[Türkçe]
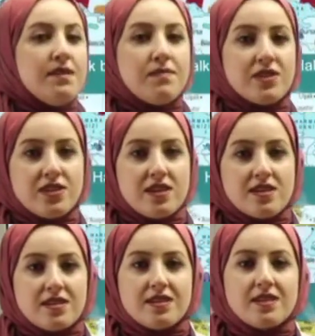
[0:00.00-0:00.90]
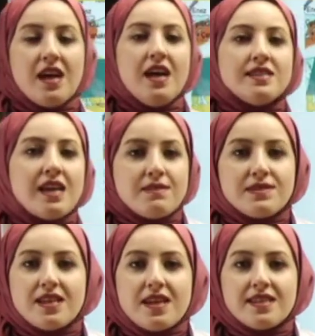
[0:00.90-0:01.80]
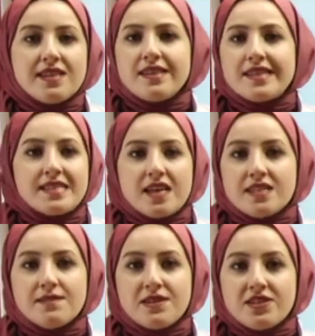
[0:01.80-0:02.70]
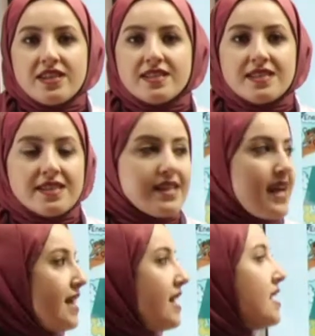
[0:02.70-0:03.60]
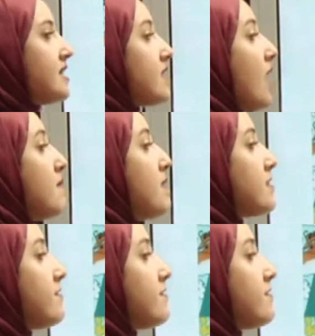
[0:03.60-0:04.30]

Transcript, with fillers: başarısıdır. Temsil heyetinin ilk siyasi başarısı ne? Damat